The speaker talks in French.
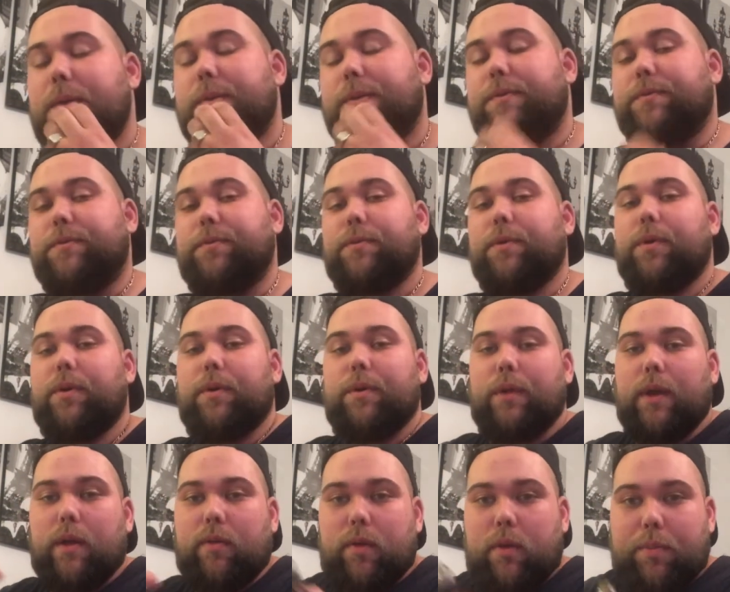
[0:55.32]
sur
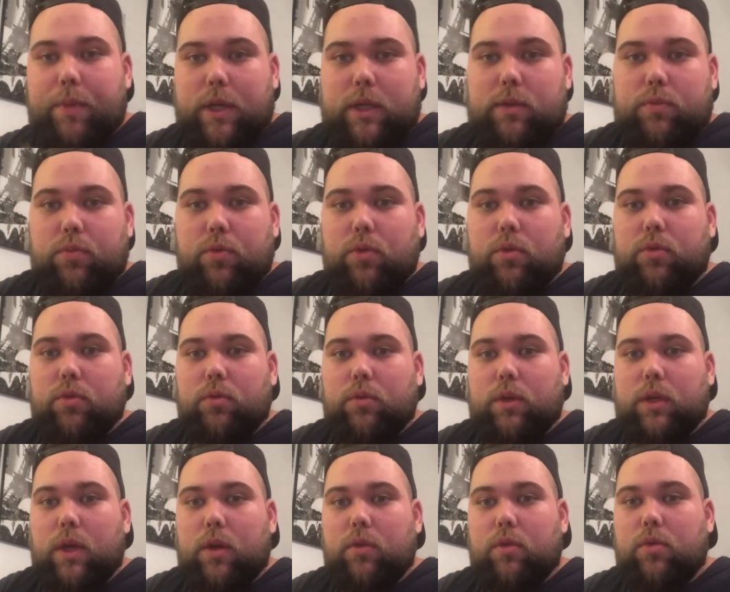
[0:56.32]
la Vap Expo donc
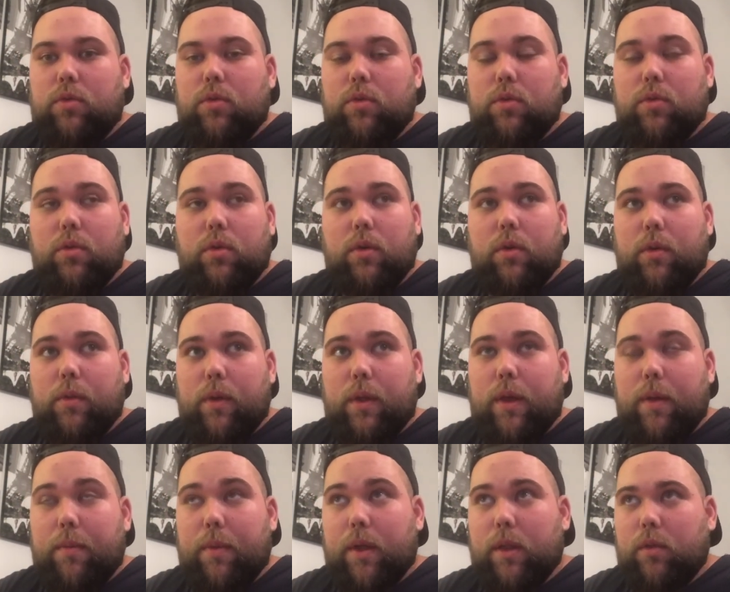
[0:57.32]
qui a eu lieu il
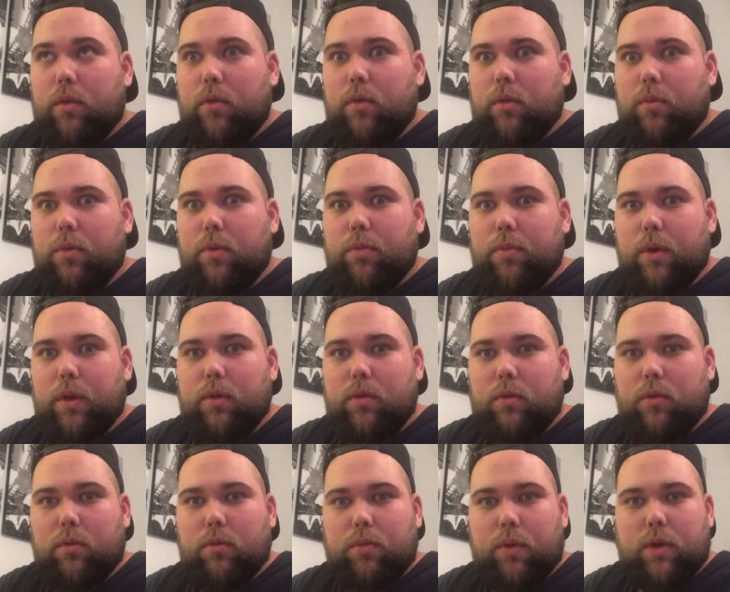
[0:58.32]
y a maintenant à peu près
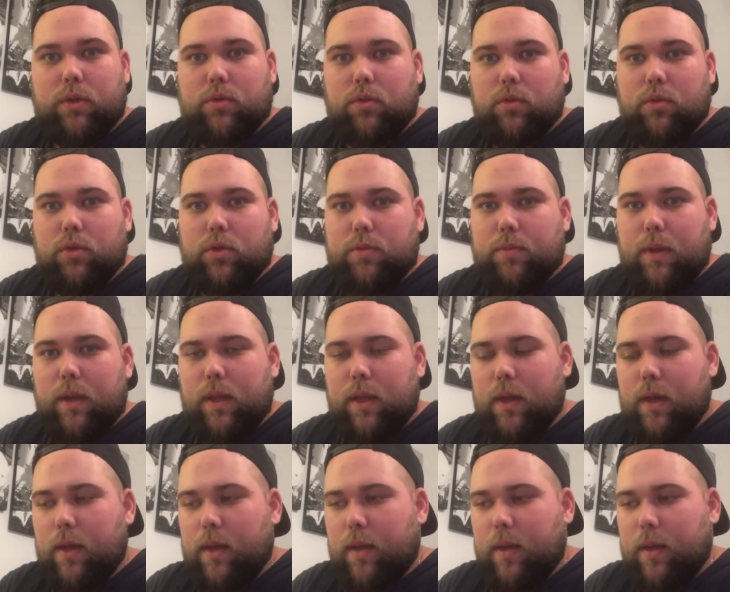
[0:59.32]
une, presque deux semaines.